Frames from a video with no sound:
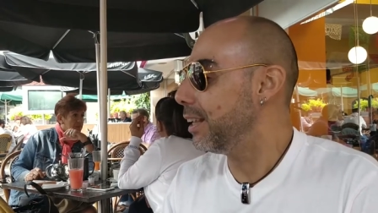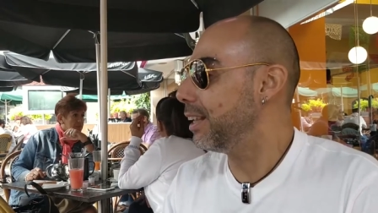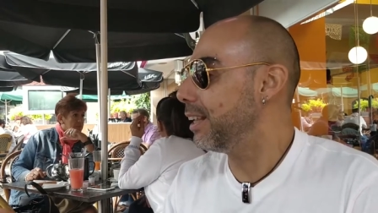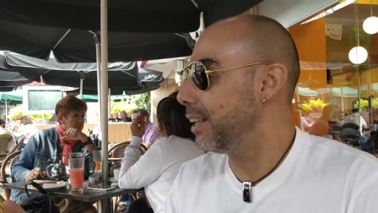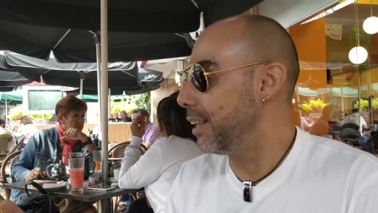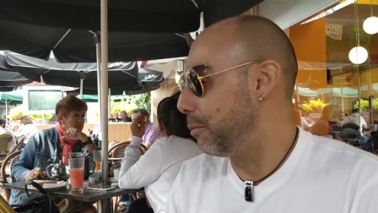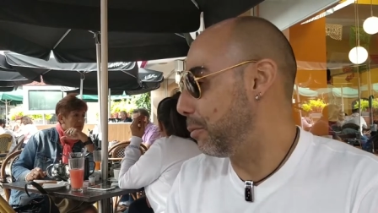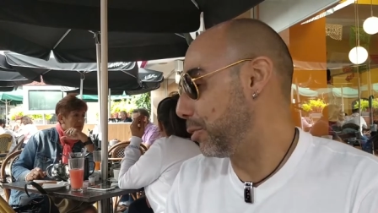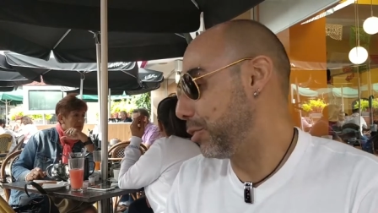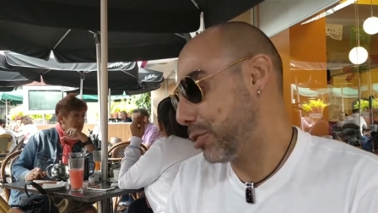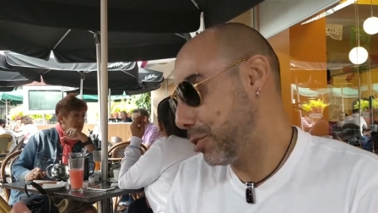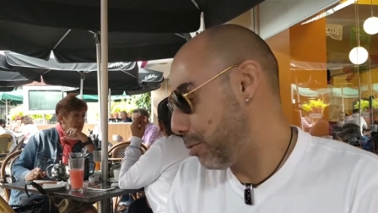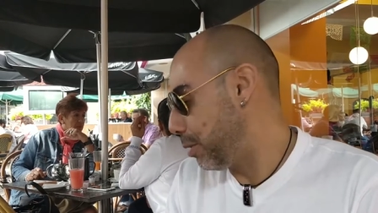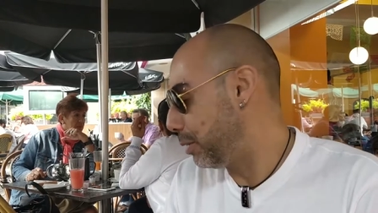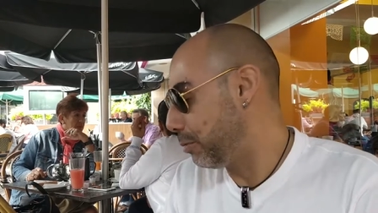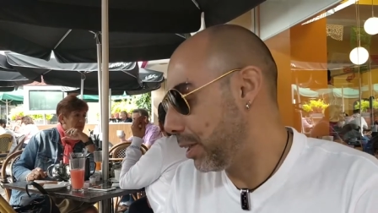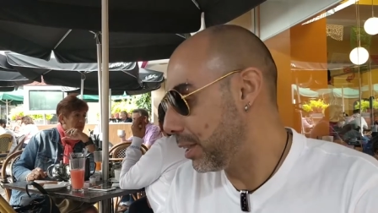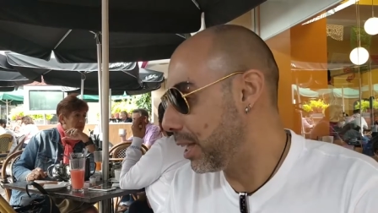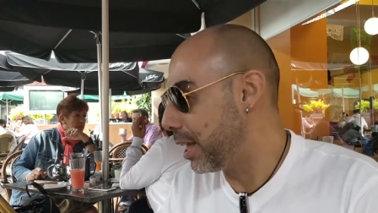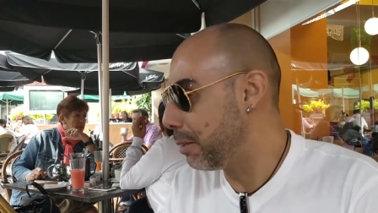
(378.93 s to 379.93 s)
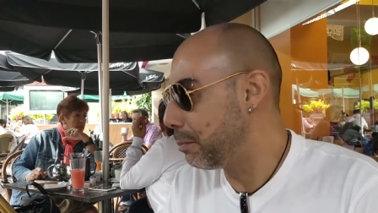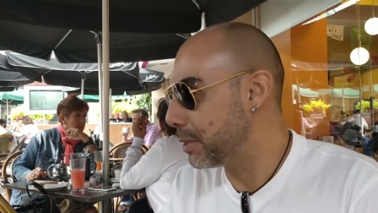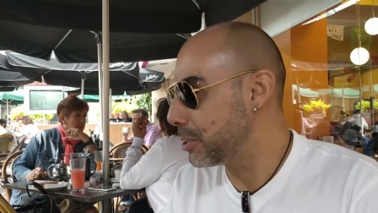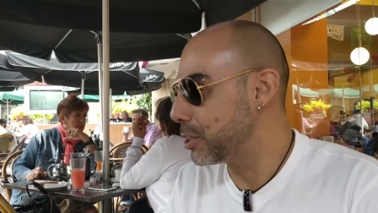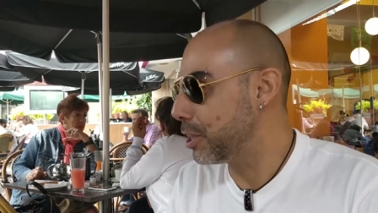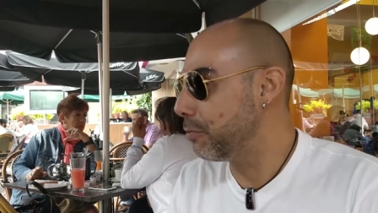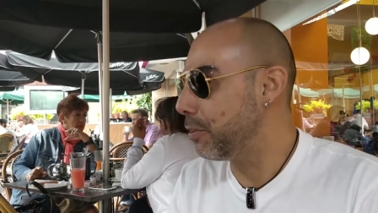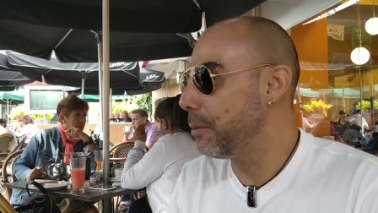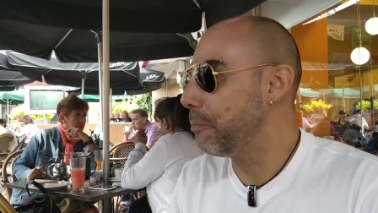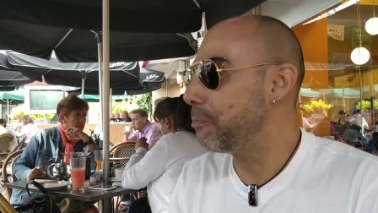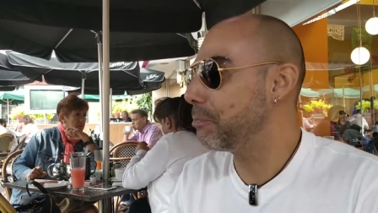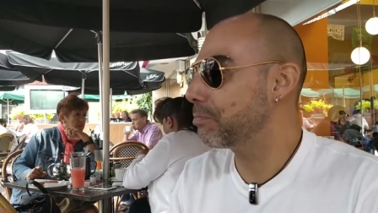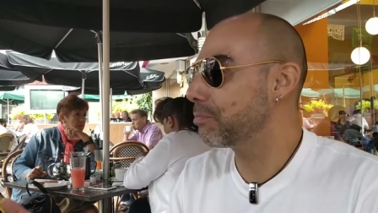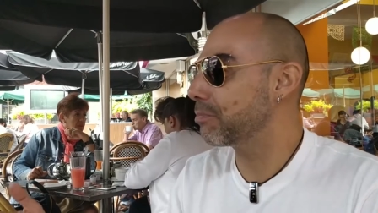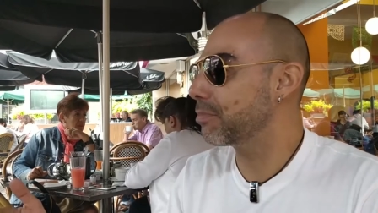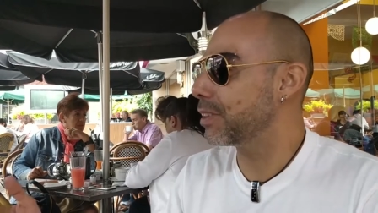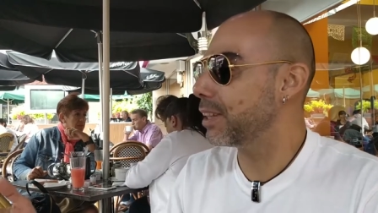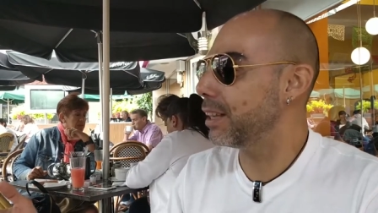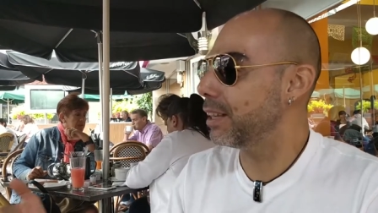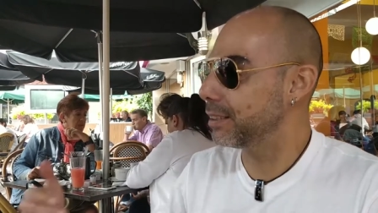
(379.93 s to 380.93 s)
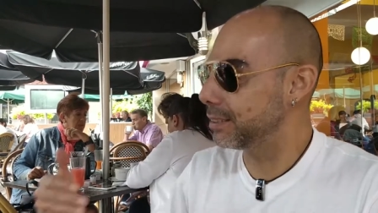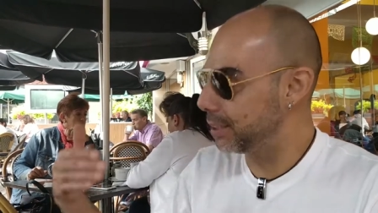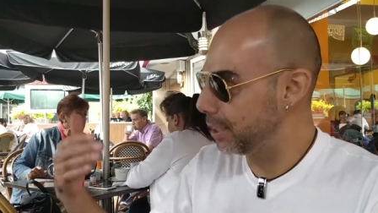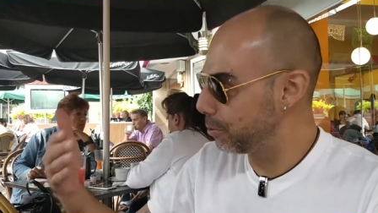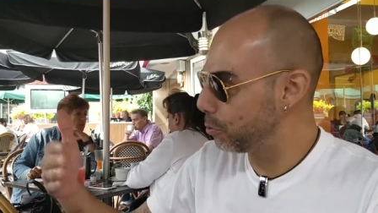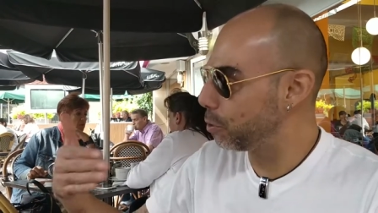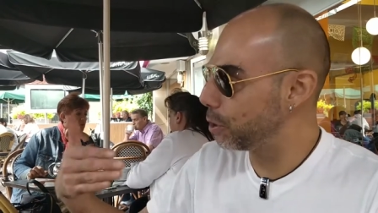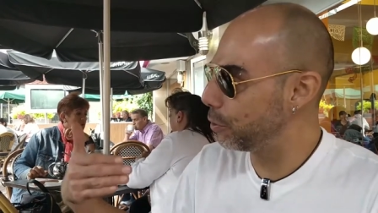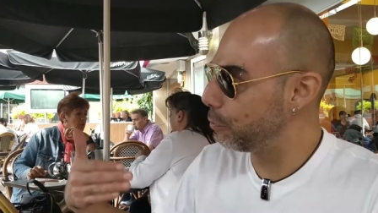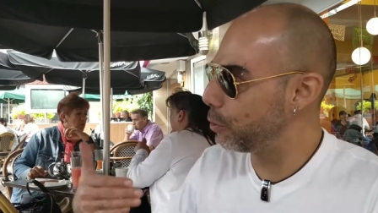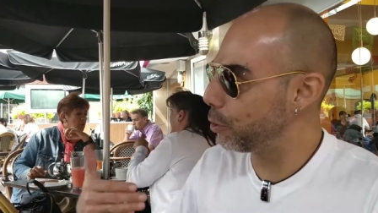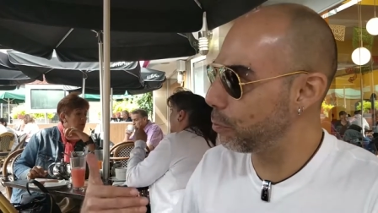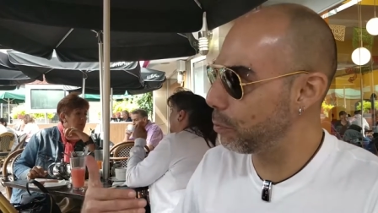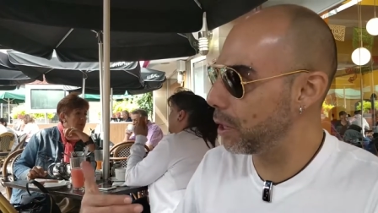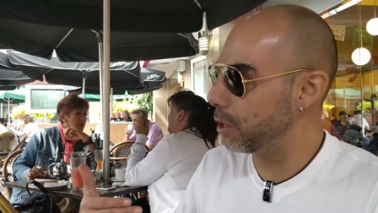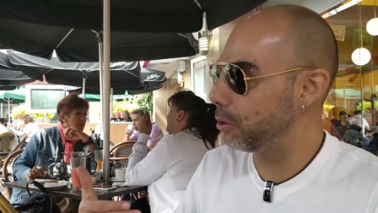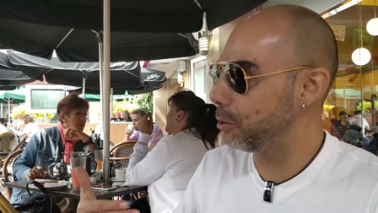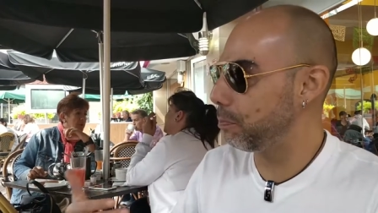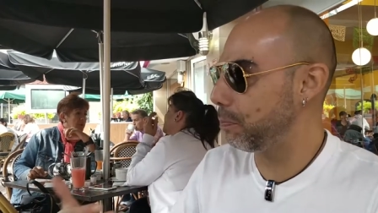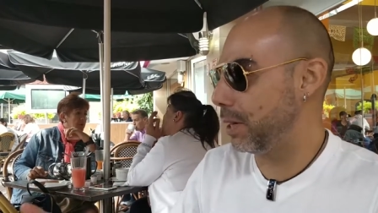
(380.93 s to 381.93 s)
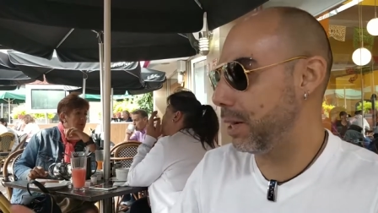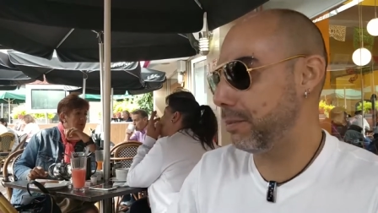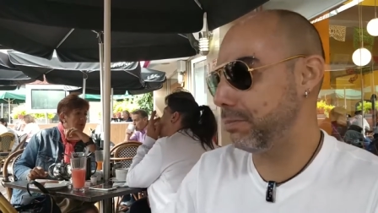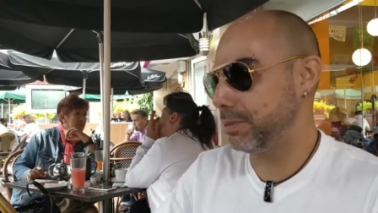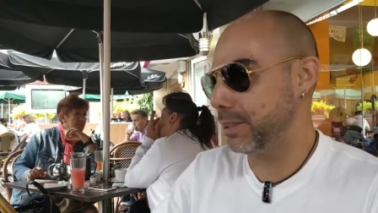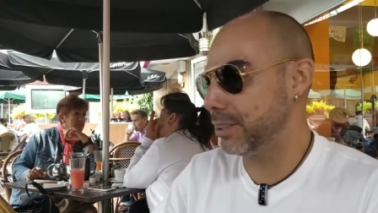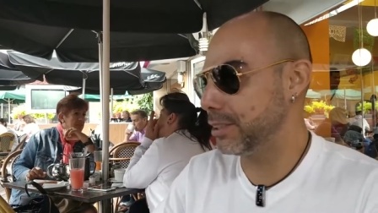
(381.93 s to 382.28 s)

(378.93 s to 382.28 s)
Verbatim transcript: Y hemos dicho, bueno, no hay nada más chapa. Este es el multiformado formado para pues,